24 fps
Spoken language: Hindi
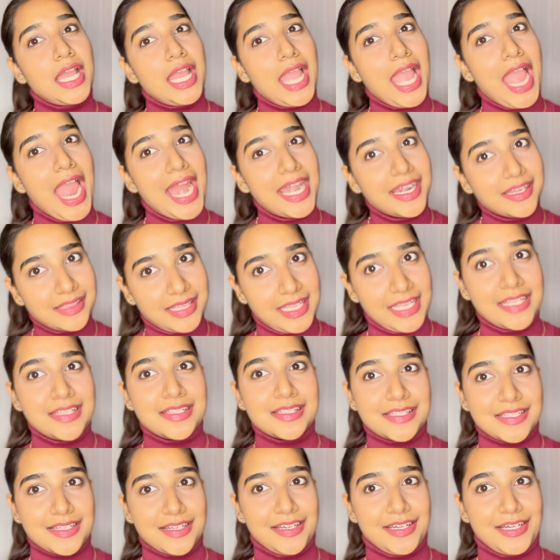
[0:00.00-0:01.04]
एड
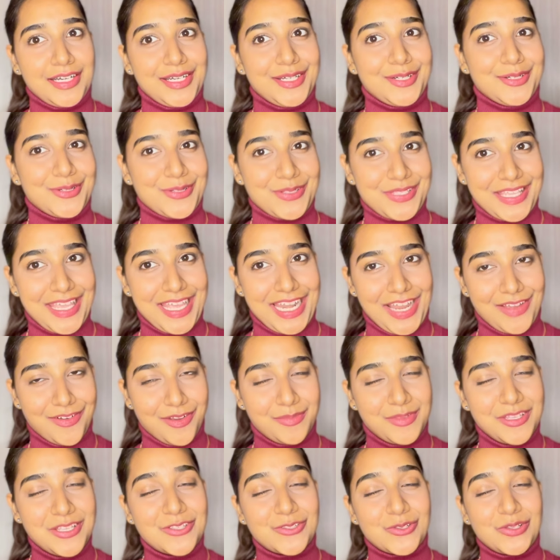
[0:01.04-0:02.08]
थिंग्स उसके
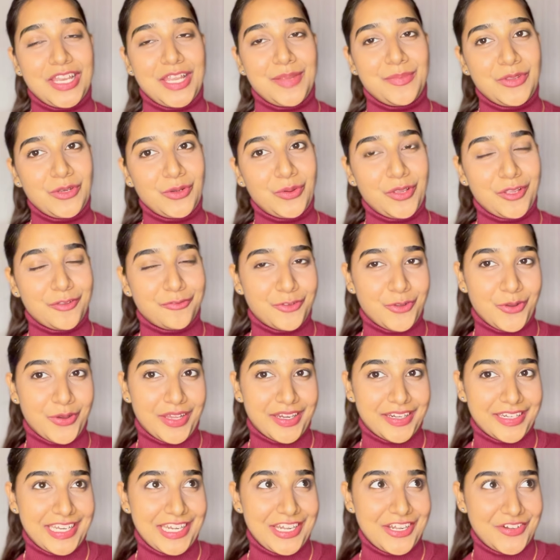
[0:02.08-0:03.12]
अलावा भी सो लेट मी नो इफ़ यू
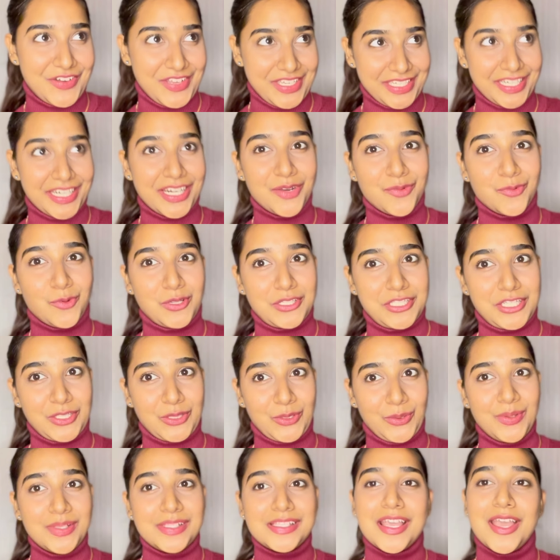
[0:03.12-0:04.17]
आर इंटरेस्टेड इन वॉचिंग
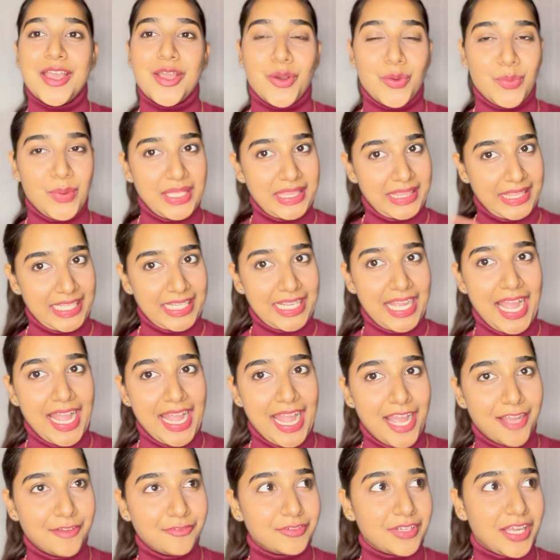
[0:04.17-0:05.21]
दोज वन थिंग
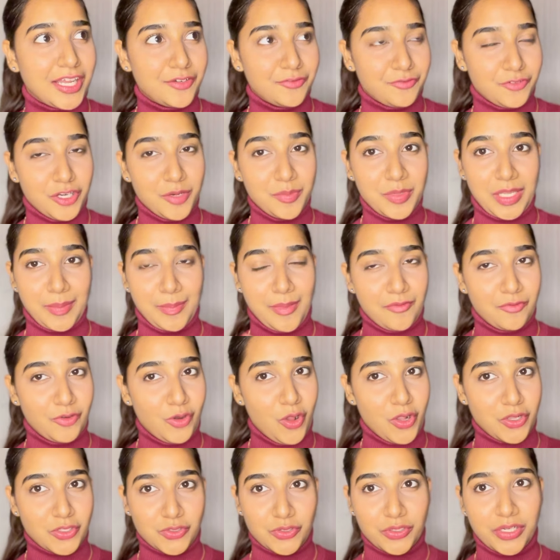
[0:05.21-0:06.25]
आई हैव कन्फर्म कि मैं
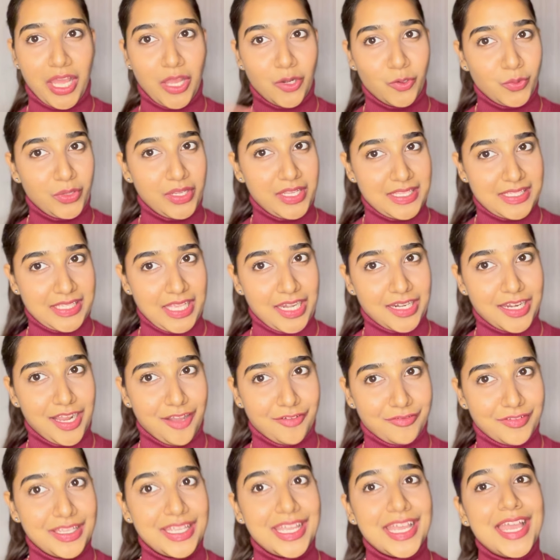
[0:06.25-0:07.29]
ब्लॉग्स तो डालूंगी इस साल
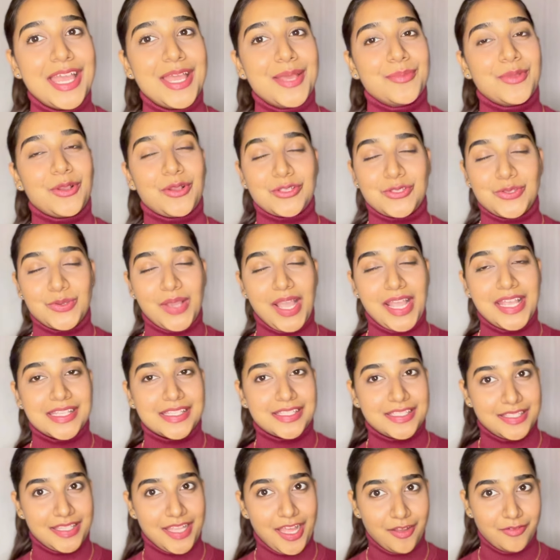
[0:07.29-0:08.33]
काफ़ी बिकॉज यू
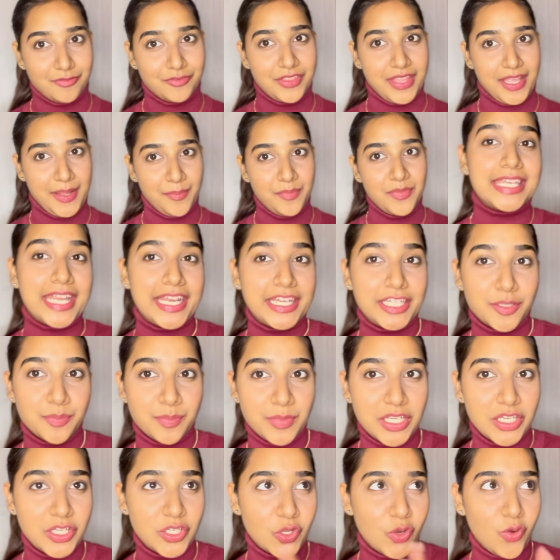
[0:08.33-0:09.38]
गाइज लव दैम लेट
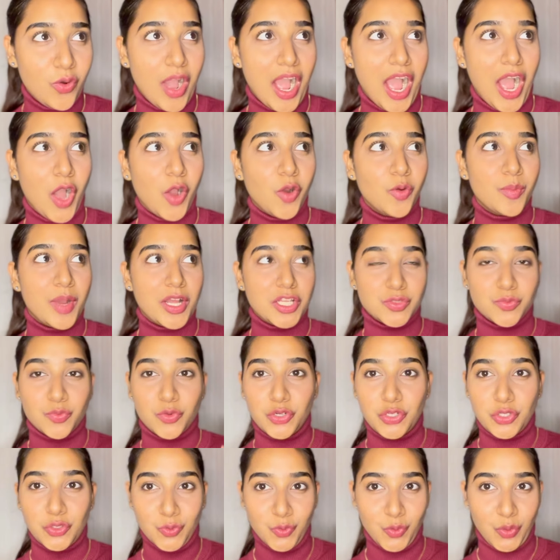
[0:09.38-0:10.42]
मी नो हाउ मच
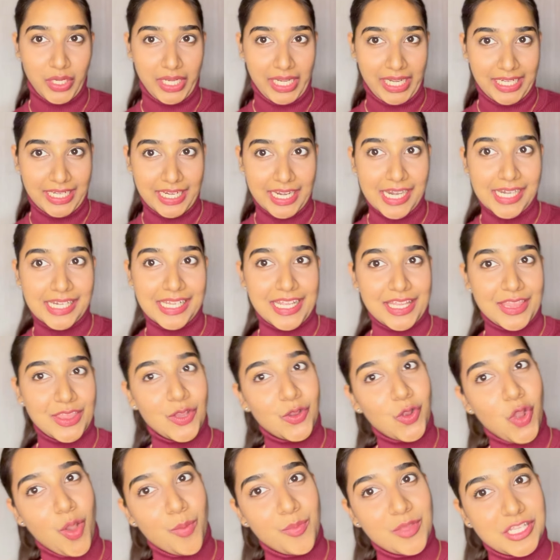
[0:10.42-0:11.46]
वुड यू रेट इट इन
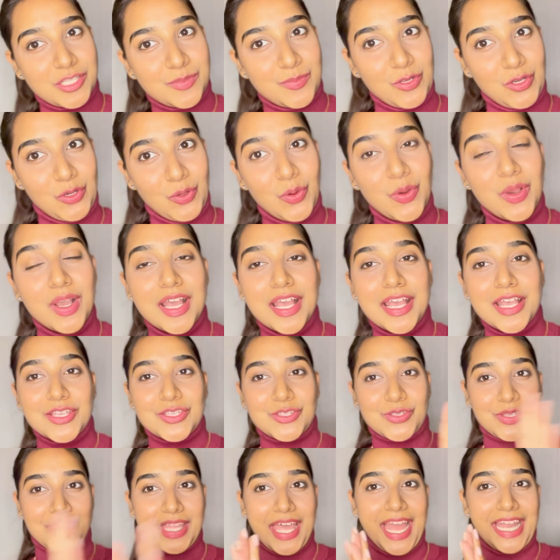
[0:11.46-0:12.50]
द कॉमेंट्स बिलो
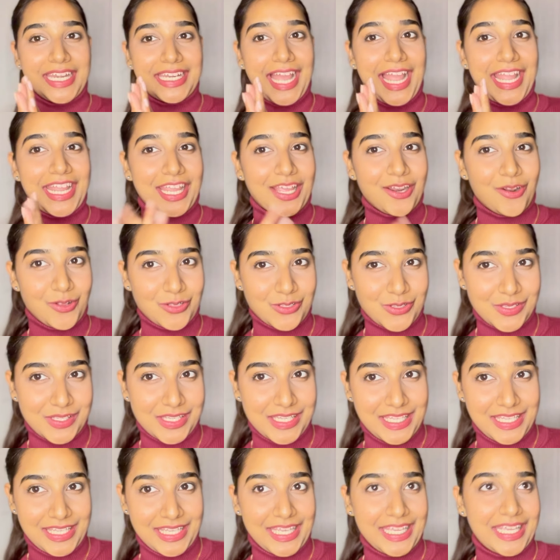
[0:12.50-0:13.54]
सो दैट आई कैन ऑल्सो
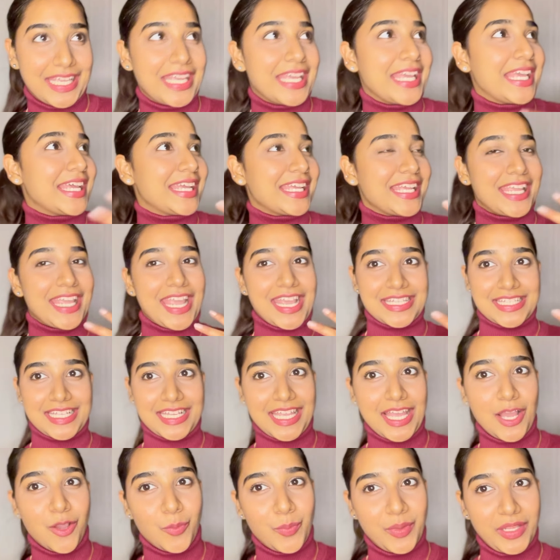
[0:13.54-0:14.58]
सी के कैसे
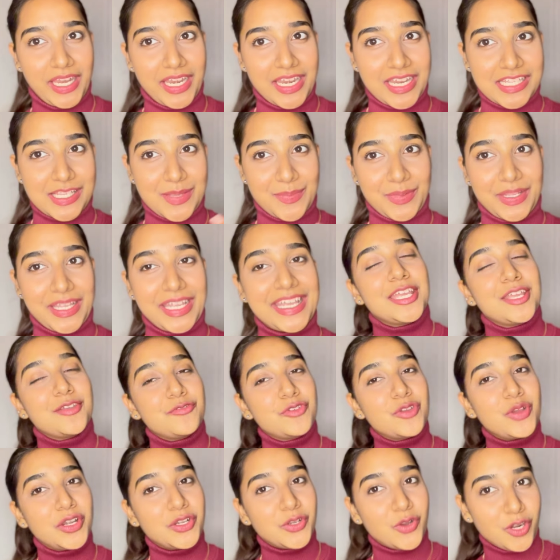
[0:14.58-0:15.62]
क्या ओपिनियन है सबके
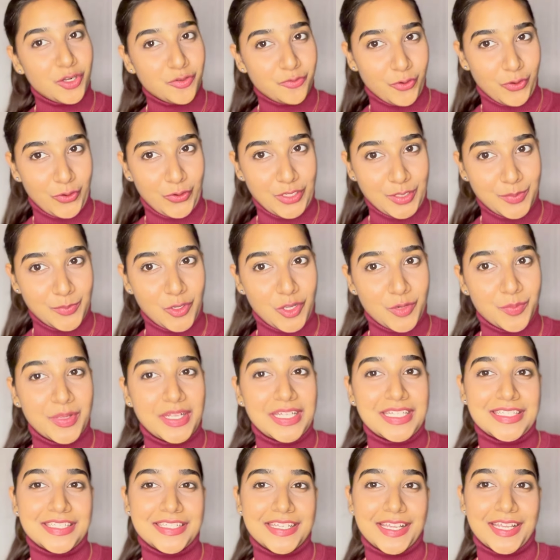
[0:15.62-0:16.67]
इफ यू आर नॉट फॉलोइंग मी ऑन
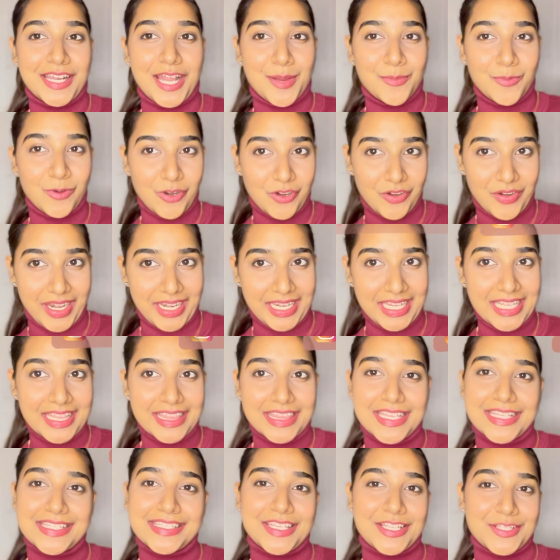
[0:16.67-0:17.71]
माई इंस्टाग्राम ऑलरेडी
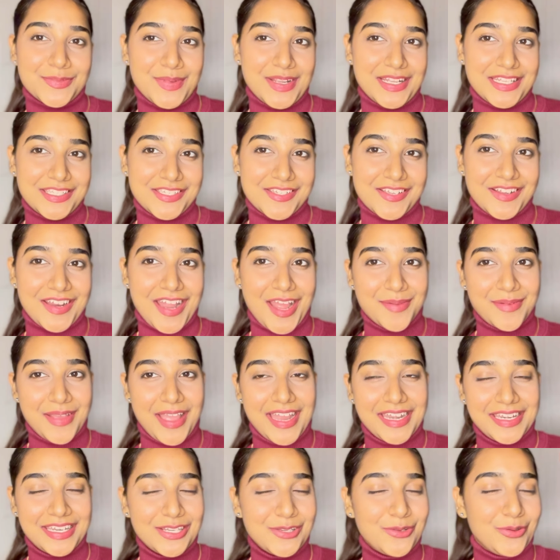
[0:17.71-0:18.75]
दिस इज माई इंस्टाग्राम
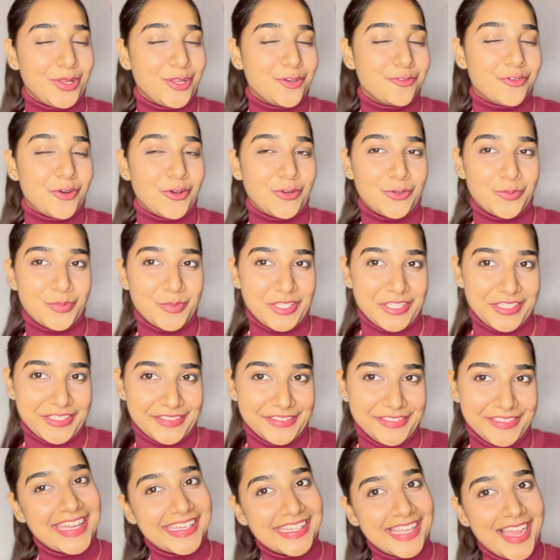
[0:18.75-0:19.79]
हैंडल यू कैन फॉलो मी
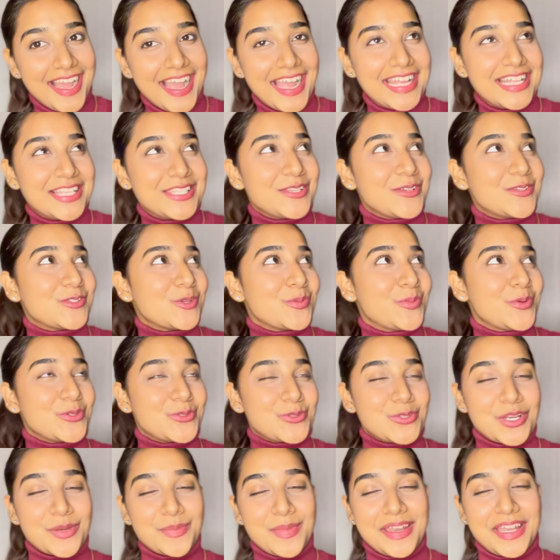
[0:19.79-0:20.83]
हियर आई एल सी सुपर
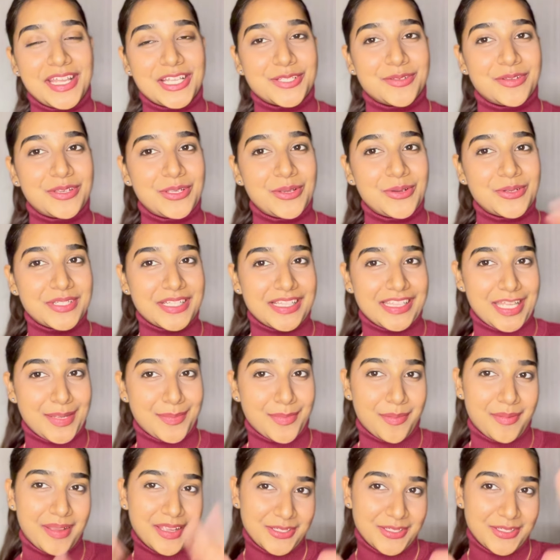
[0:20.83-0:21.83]
सुन इन माई नेक्स्ट वीडियो टिल देन बाय